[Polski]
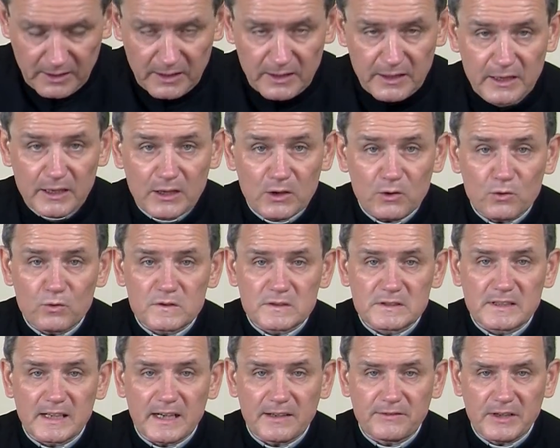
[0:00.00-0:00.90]
i
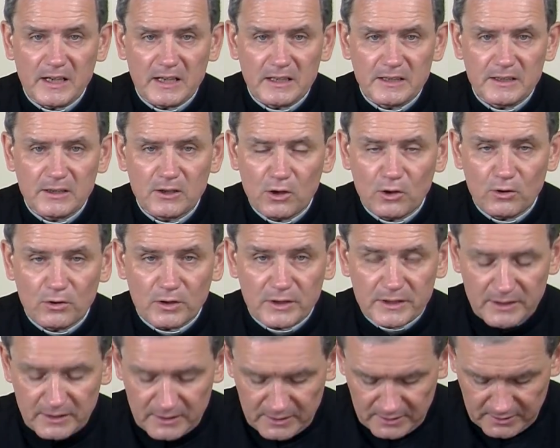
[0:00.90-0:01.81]
uzdrawiali
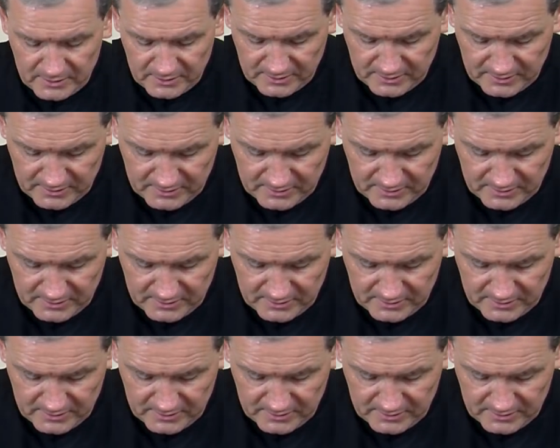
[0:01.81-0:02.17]
chorych.